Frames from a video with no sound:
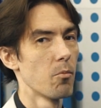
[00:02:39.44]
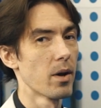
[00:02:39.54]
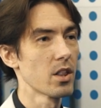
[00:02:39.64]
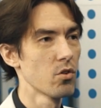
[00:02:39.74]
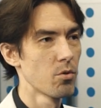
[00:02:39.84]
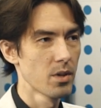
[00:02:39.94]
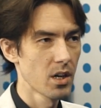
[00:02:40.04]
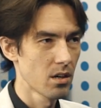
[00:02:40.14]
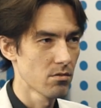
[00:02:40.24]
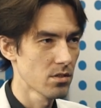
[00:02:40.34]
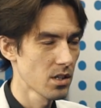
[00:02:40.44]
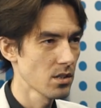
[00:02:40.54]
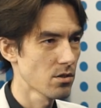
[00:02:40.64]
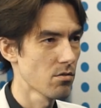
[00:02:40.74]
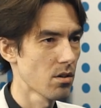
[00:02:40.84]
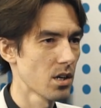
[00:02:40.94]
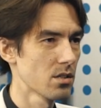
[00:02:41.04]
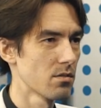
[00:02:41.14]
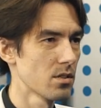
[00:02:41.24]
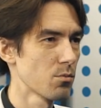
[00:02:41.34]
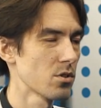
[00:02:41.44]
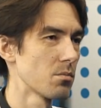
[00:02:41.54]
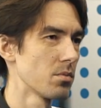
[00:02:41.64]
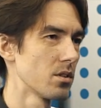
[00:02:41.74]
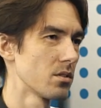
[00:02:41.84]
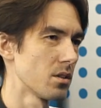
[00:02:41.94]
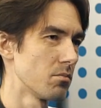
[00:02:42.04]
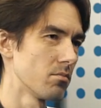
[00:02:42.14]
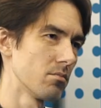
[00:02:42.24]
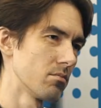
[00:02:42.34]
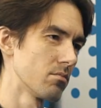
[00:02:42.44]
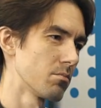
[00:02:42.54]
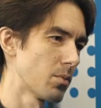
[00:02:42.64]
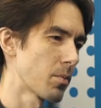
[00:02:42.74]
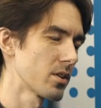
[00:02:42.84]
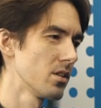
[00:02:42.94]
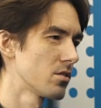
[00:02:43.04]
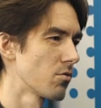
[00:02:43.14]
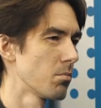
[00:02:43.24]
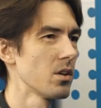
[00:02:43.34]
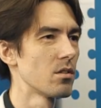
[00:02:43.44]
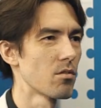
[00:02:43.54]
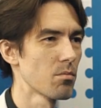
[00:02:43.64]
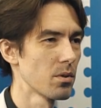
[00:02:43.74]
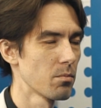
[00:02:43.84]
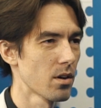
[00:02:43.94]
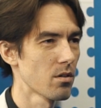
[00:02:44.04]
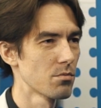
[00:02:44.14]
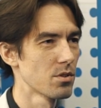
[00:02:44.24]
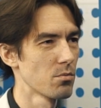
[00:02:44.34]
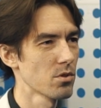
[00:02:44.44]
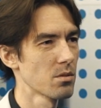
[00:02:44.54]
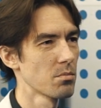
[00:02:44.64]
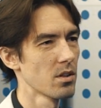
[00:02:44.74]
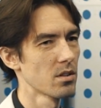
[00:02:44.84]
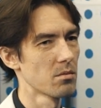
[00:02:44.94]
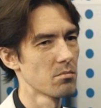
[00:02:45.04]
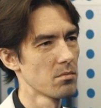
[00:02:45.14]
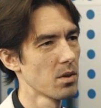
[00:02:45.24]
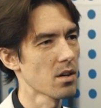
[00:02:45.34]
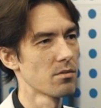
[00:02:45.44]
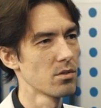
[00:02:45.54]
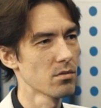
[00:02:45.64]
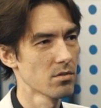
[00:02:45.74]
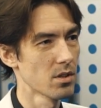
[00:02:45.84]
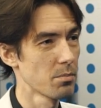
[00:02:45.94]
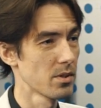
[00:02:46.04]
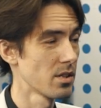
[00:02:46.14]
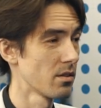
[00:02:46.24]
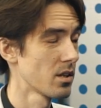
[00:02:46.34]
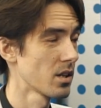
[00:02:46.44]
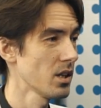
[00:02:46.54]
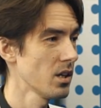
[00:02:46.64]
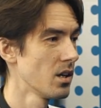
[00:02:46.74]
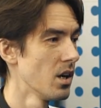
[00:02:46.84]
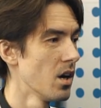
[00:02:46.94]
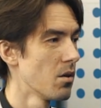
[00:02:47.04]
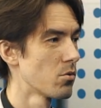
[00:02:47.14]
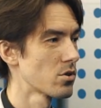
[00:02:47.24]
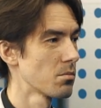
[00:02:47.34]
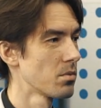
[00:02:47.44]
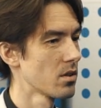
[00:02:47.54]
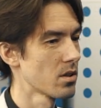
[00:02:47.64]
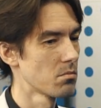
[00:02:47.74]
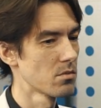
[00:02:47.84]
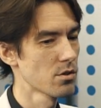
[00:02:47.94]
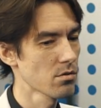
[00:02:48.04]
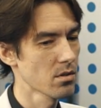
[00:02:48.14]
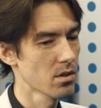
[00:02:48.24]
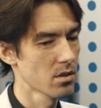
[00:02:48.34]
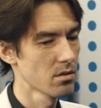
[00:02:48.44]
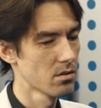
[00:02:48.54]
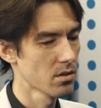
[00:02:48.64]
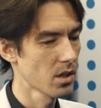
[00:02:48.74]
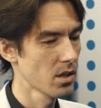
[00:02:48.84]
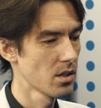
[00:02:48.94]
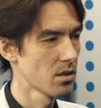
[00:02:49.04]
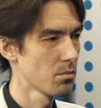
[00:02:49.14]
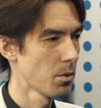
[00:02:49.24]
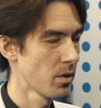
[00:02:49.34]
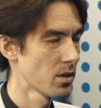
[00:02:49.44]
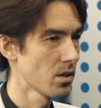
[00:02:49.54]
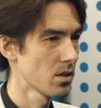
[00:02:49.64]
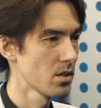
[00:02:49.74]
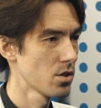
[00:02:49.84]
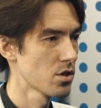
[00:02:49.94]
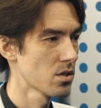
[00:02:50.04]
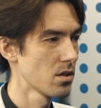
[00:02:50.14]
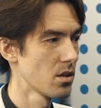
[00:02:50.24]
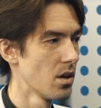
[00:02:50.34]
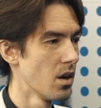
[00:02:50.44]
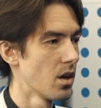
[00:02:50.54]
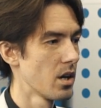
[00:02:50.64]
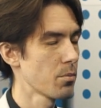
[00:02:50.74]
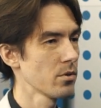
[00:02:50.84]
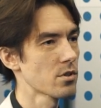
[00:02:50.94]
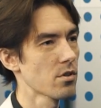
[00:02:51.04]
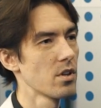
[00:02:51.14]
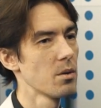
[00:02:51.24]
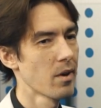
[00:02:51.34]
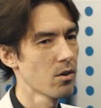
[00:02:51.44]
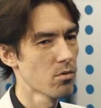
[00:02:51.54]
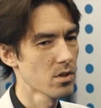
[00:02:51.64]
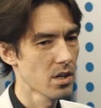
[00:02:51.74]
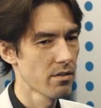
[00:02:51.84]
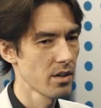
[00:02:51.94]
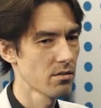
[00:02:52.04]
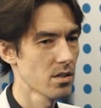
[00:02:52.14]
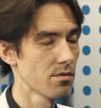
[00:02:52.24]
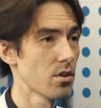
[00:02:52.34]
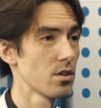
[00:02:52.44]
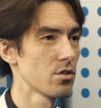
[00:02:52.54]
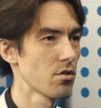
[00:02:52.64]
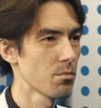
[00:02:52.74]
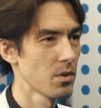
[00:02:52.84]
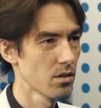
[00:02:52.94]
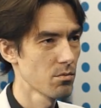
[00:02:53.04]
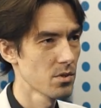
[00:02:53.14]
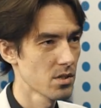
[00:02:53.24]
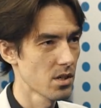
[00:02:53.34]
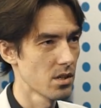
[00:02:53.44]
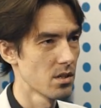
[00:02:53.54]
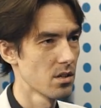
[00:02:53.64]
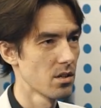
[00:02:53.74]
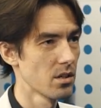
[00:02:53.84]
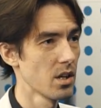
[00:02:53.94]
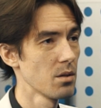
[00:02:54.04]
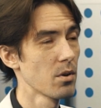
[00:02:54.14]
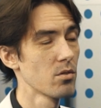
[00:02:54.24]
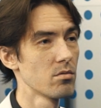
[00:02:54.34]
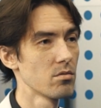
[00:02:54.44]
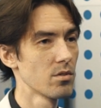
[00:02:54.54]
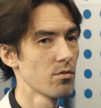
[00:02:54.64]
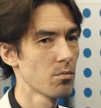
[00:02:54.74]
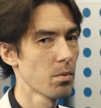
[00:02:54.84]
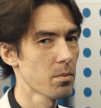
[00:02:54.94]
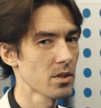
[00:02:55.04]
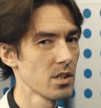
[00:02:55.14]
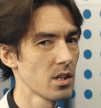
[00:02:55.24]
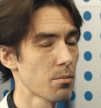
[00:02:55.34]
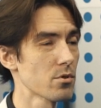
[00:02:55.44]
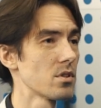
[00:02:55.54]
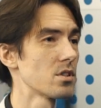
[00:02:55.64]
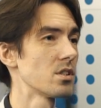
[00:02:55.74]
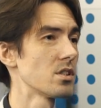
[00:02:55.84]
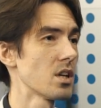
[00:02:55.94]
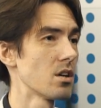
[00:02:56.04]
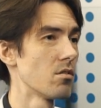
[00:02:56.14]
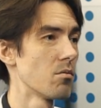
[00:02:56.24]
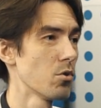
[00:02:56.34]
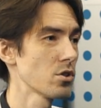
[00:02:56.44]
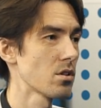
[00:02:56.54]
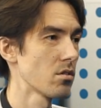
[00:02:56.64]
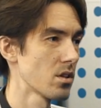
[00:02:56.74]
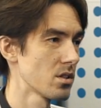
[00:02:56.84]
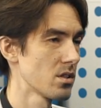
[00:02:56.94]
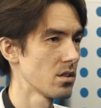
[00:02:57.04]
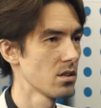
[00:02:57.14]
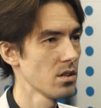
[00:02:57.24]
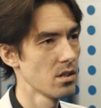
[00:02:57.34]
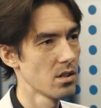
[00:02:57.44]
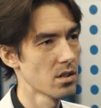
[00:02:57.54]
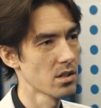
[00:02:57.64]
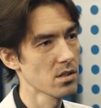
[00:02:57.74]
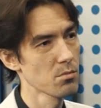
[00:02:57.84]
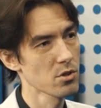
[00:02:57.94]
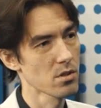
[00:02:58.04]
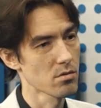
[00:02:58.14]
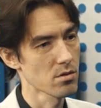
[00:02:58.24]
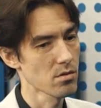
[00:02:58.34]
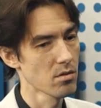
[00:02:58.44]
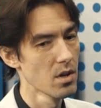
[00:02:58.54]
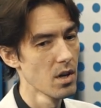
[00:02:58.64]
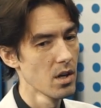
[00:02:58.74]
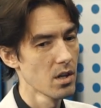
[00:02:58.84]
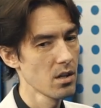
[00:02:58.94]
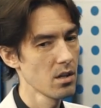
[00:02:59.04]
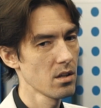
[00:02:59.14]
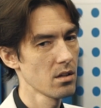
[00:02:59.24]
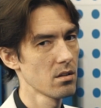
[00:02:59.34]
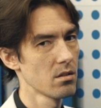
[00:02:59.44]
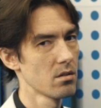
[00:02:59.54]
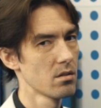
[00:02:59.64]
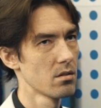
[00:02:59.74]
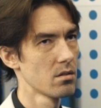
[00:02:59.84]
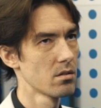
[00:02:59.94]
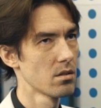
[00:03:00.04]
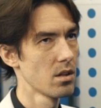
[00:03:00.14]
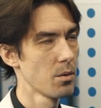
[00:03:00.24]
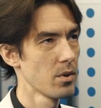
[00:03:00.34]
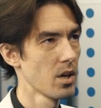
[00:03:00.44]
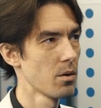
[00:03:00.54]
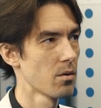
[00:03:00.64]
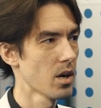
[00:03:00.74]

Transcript: потом я узнал, что, оказывается, можно было там попросить, чтобы монитор был погромче, можно было там микрофон куда-то переставить и так далее, можно было там еще э, какие-то моменты технические. Я понял, что я не могу разговаривать со звукорежиссером на одном языке. Я не могу у него попросить, я просто даже не знаю, может он это сделать или нет. Если может, то что? И для меня,